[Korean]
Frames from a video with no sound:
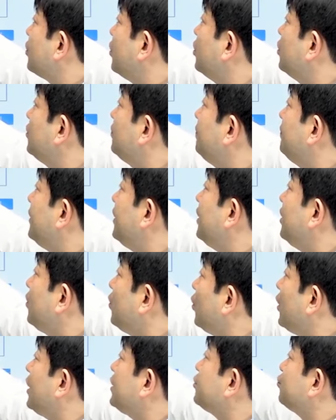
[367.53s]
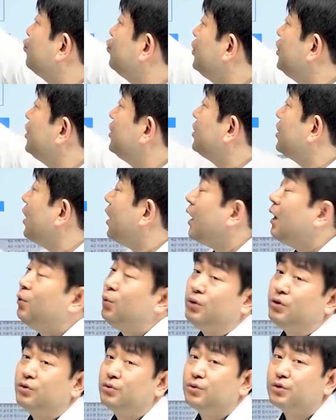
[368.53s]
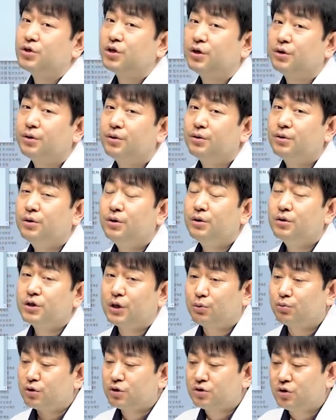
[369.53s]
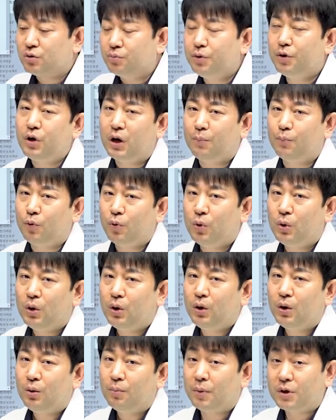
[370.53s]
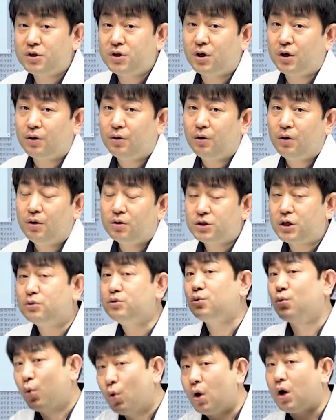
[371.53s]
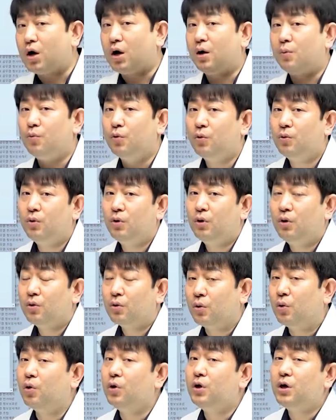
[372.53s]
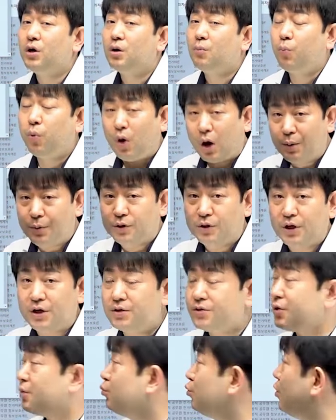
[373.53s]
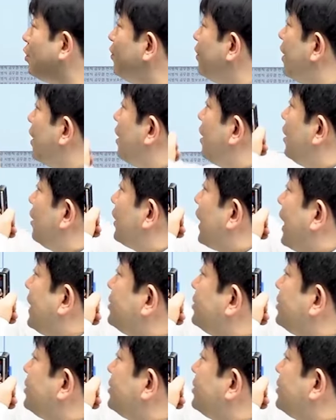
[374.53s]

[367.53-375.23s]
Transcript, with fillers: 정비 요게 이제 우리 하고 있는 거잖아요. 자동차 정비 과목 맞잖아요. 자동차 공학 과목 거의 포함이 되어 있어요. 물론 이게